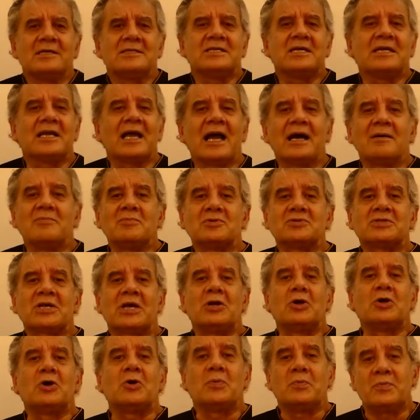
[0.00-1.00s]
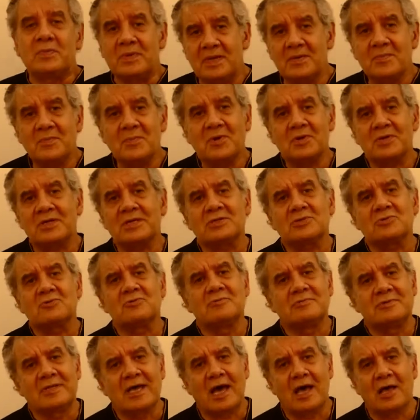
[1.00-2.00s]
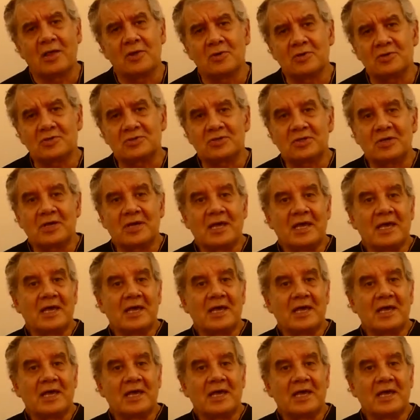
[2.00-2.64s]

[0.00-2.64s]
llegamos a los mismos resultados